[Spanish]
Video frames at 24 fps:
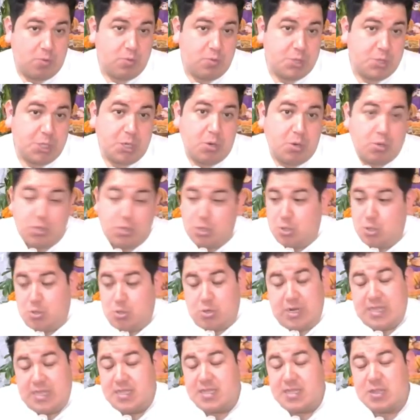muy chingón, yo
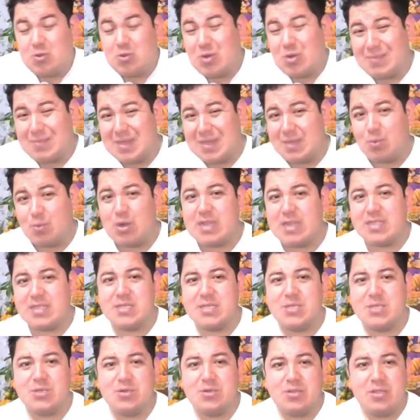la neta nunca me llamó la
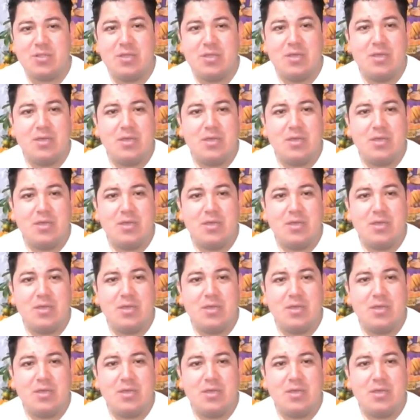atención.